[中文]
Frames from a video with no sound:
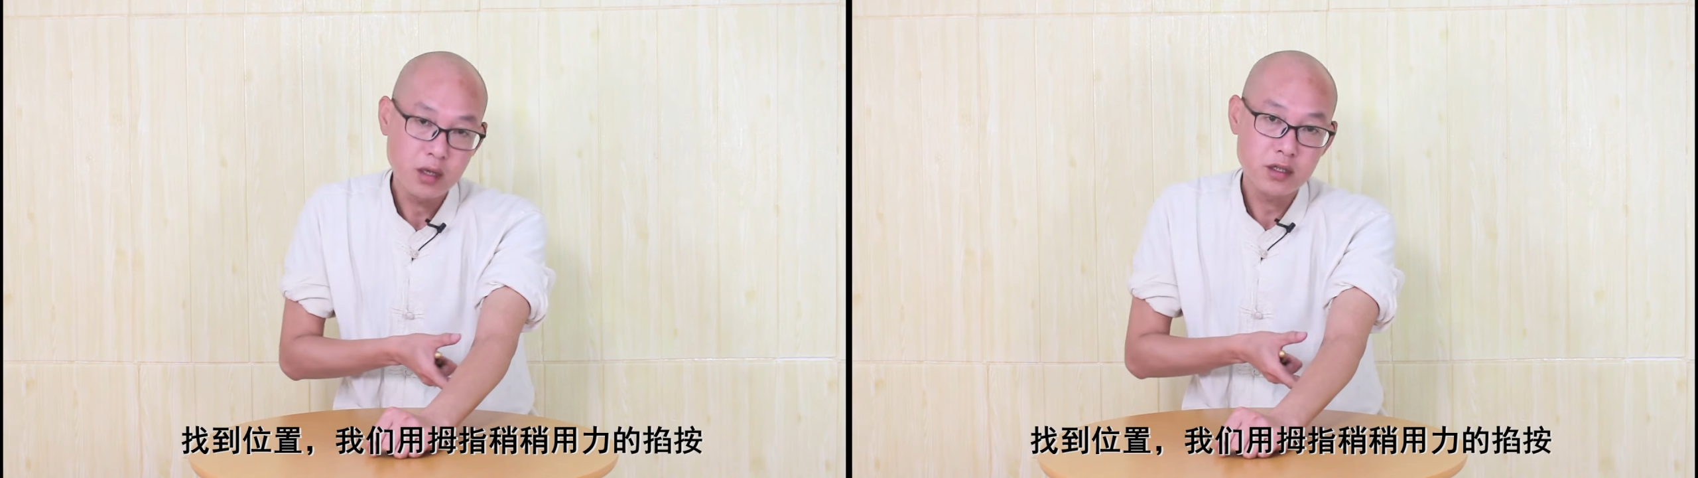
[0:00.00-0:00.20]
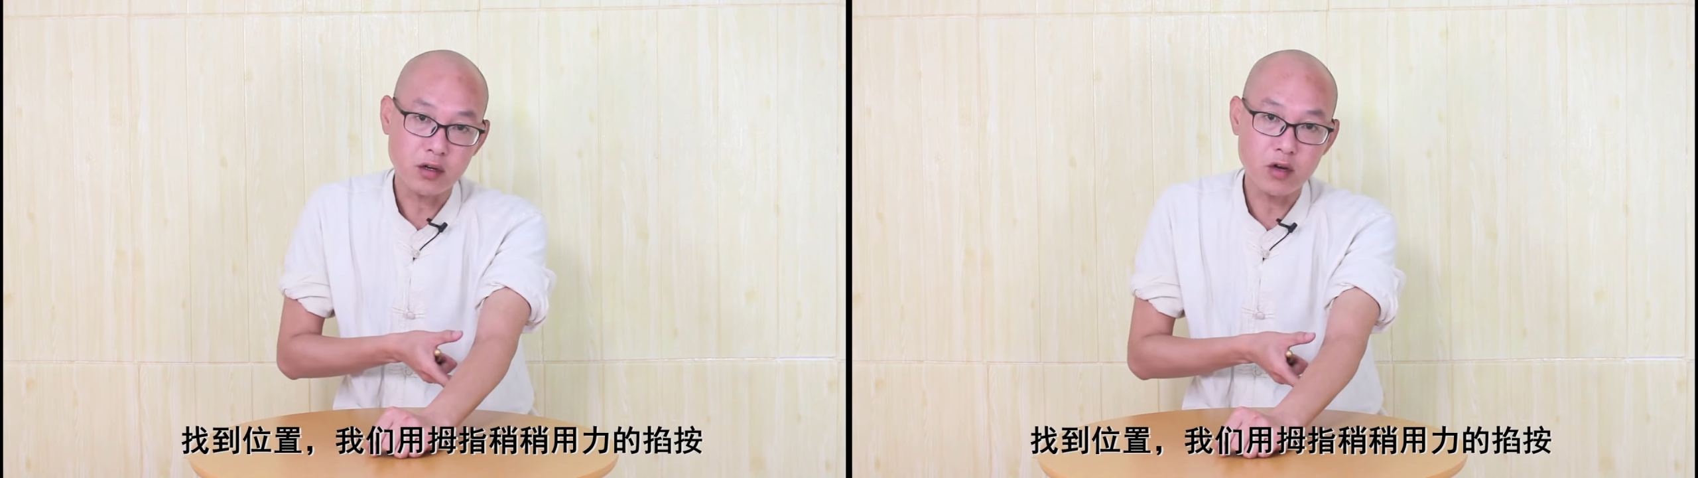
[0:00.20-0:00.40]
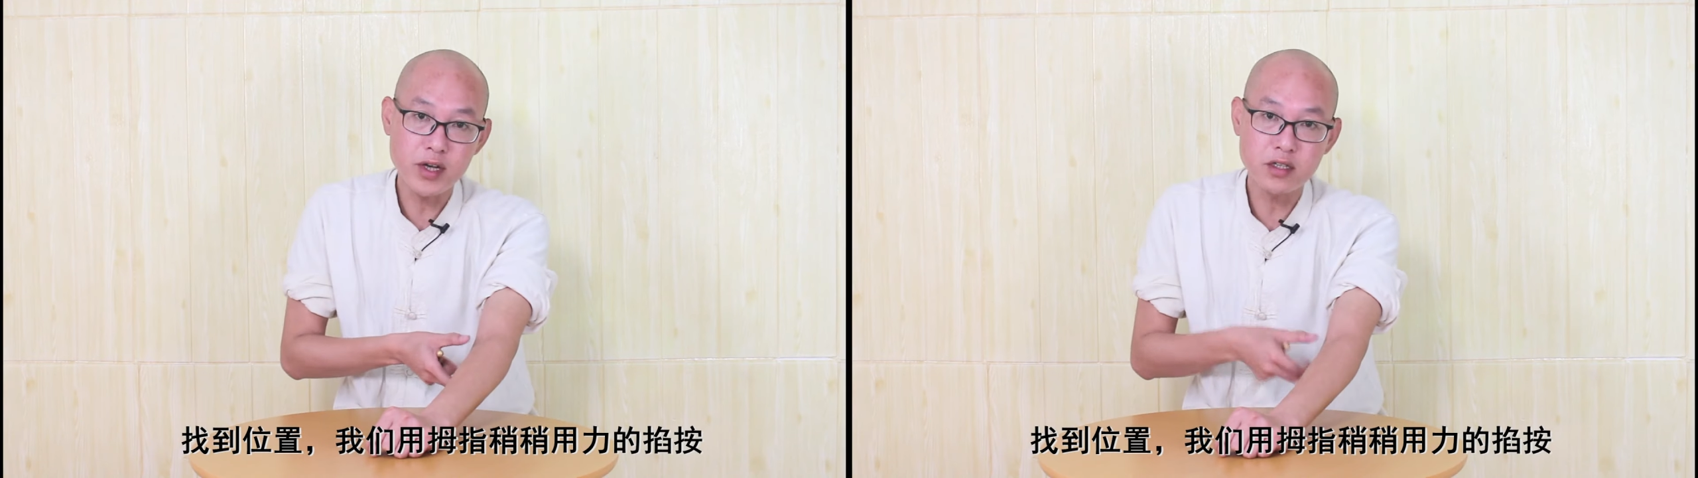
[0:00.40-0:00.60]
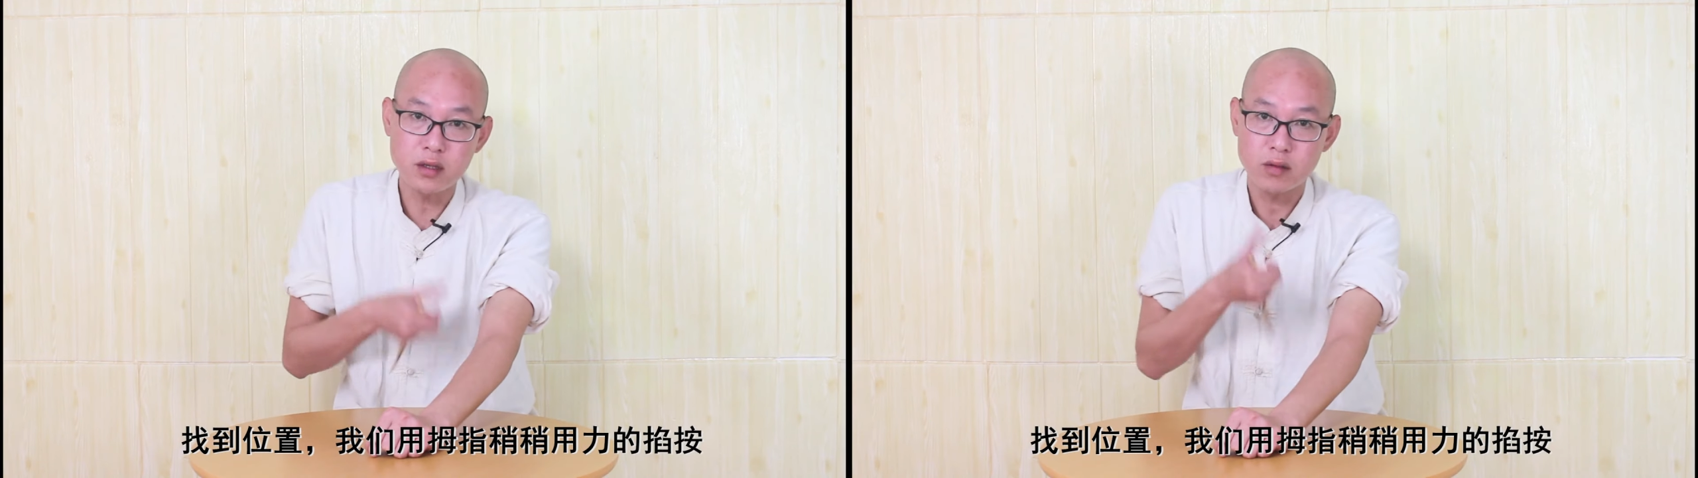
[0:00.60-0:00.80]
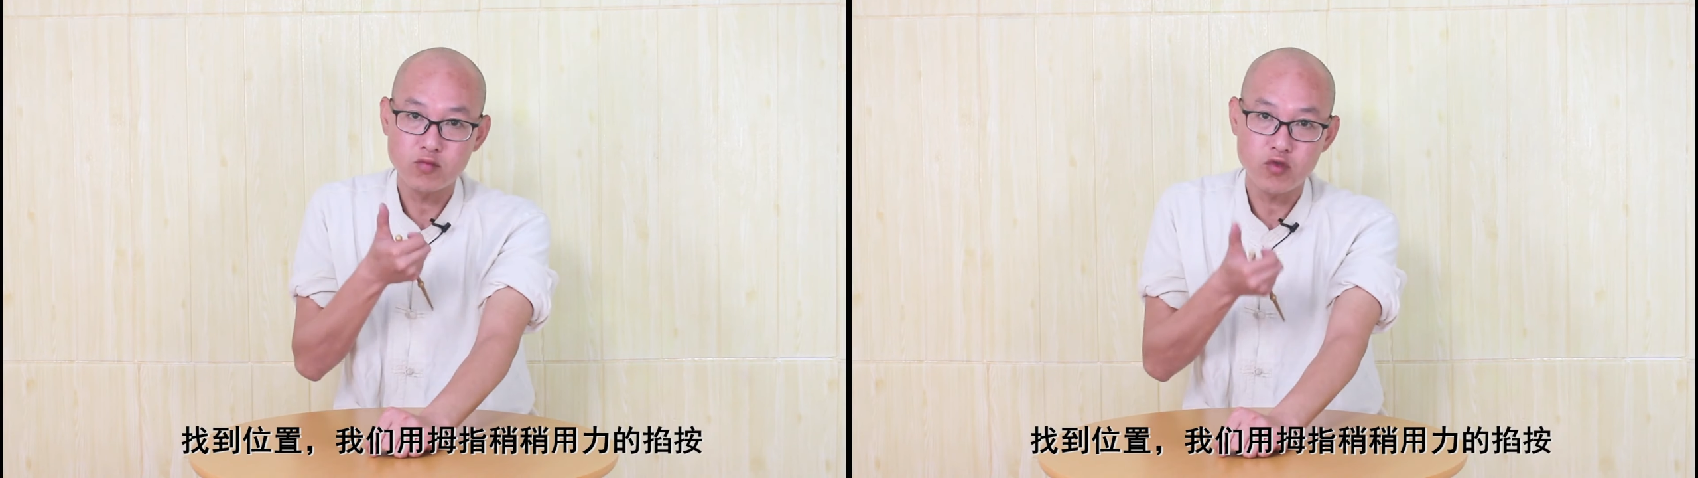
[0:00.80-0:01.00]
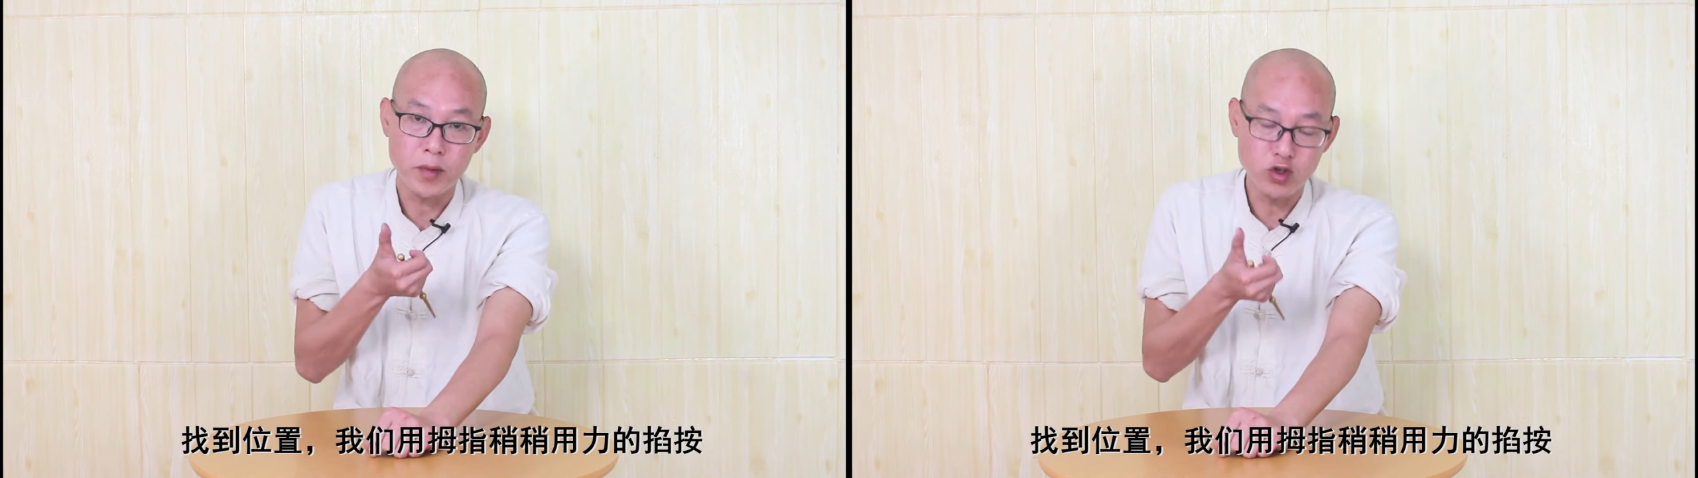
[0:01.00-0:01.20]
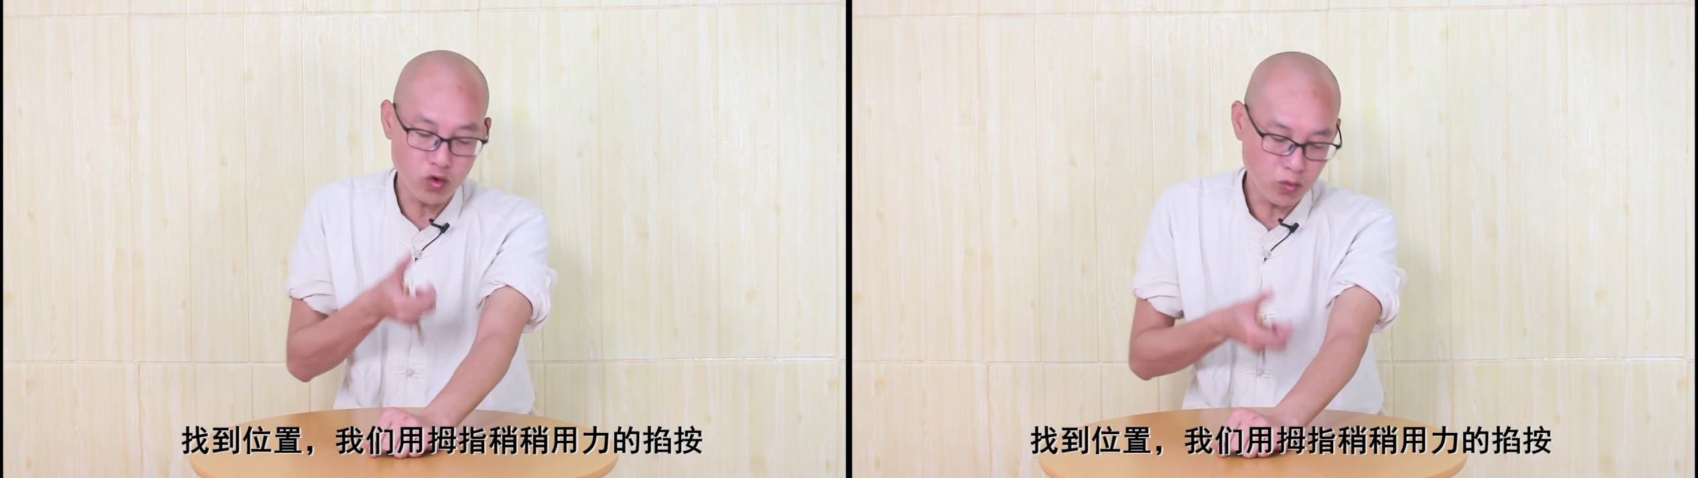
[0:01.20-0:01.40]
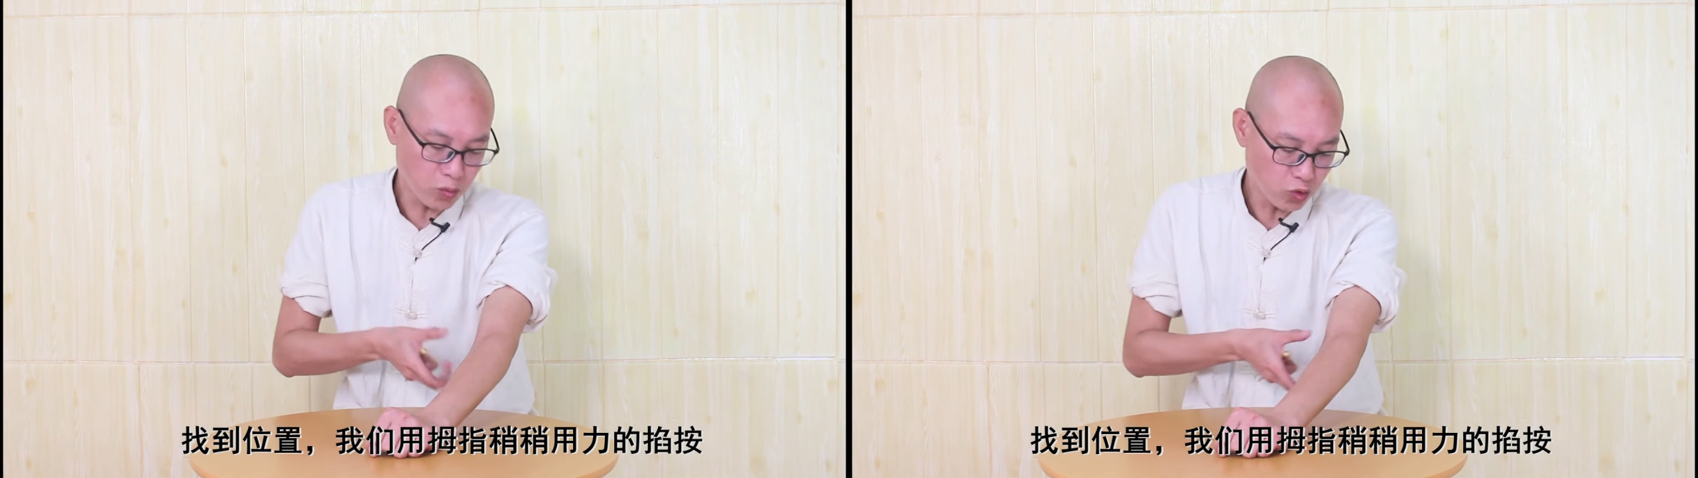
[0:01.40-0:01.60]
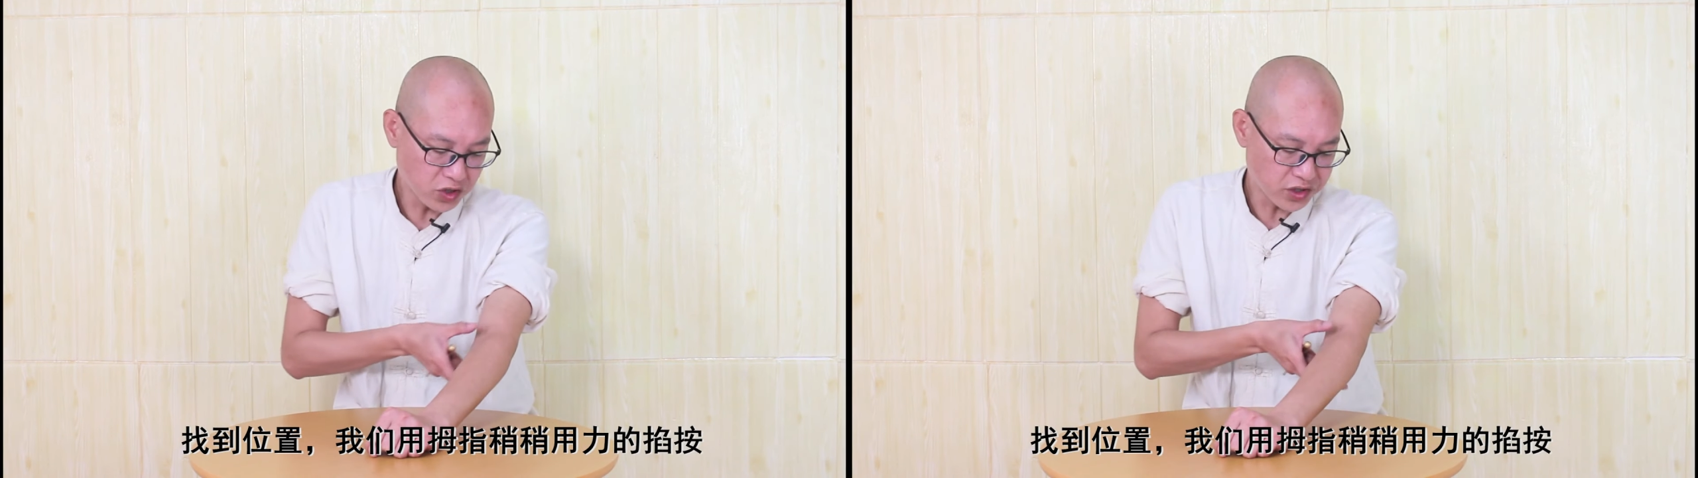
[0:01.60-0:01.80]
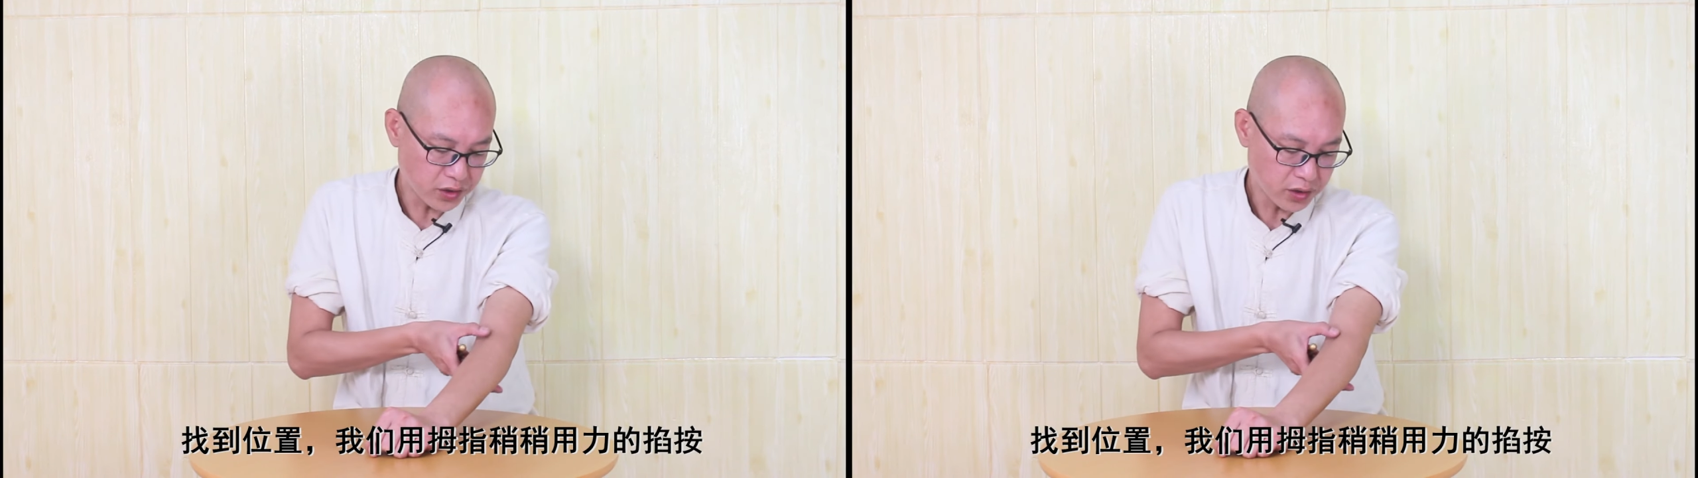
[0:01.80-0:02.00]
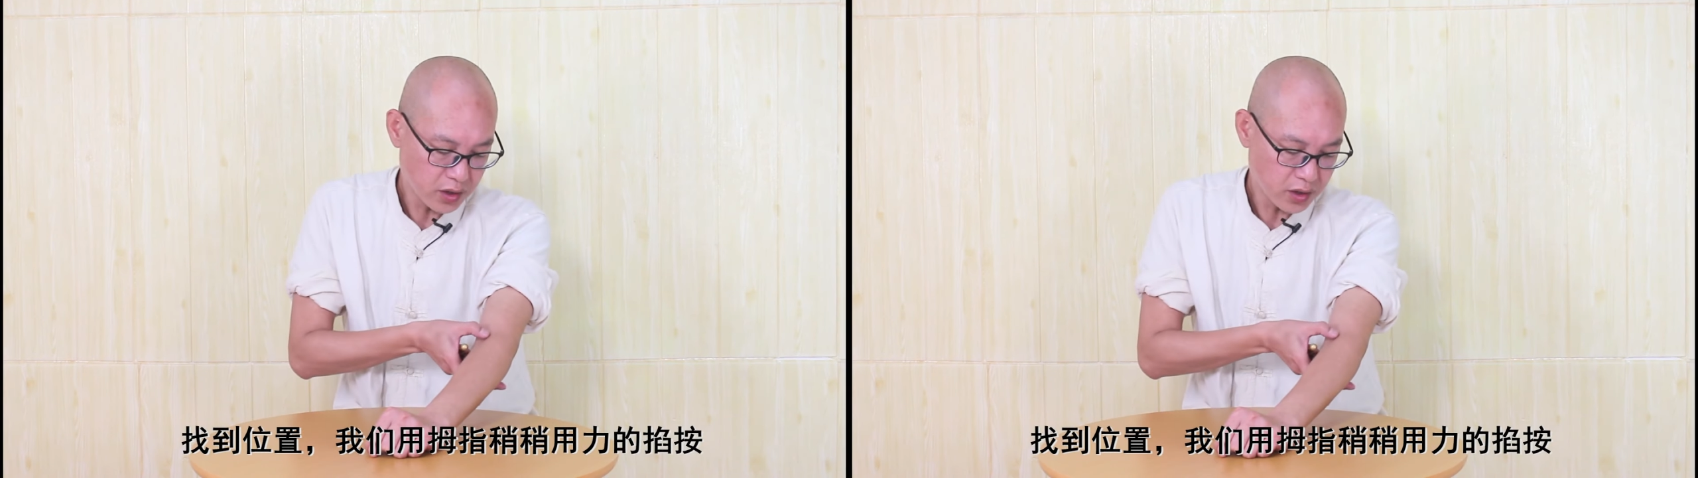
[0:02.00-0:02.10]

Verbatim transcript: 脚的位置，我们用拇指